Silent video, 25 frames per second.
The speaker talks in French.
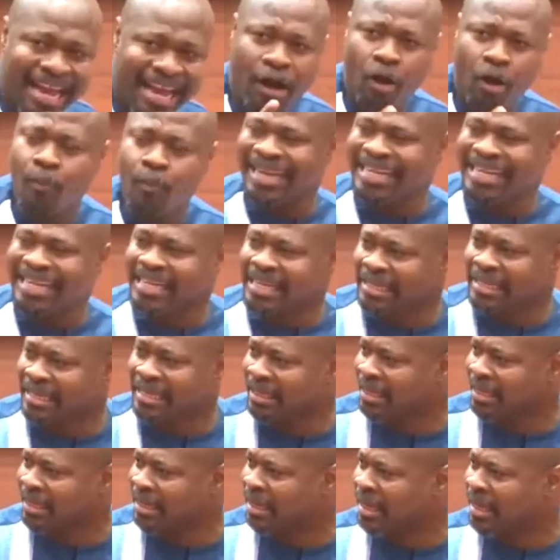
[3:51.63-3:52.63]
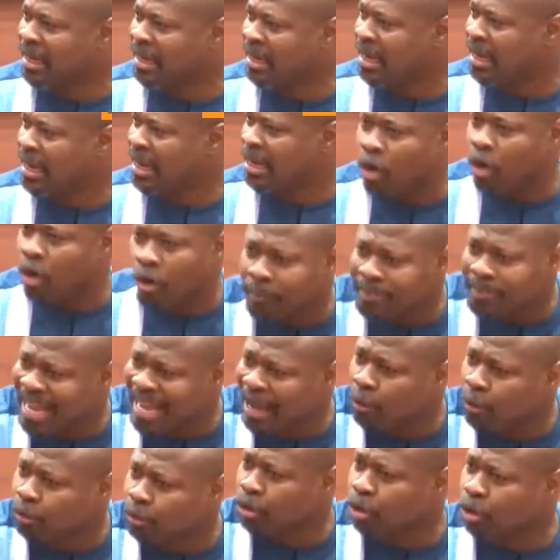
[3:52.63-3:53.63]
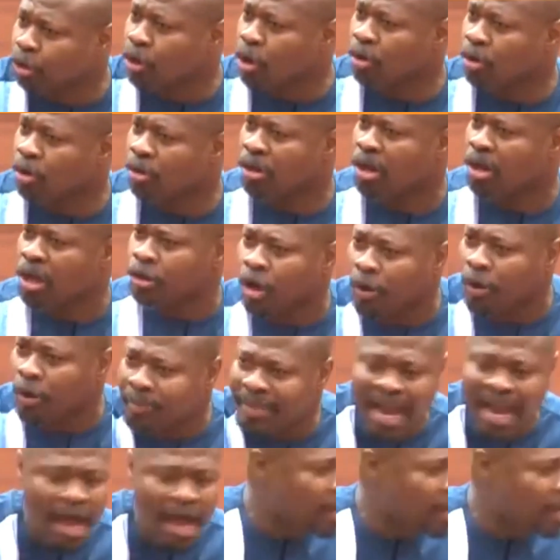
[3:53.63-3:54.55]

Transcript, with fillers: au Mali Combien au Togo Combien en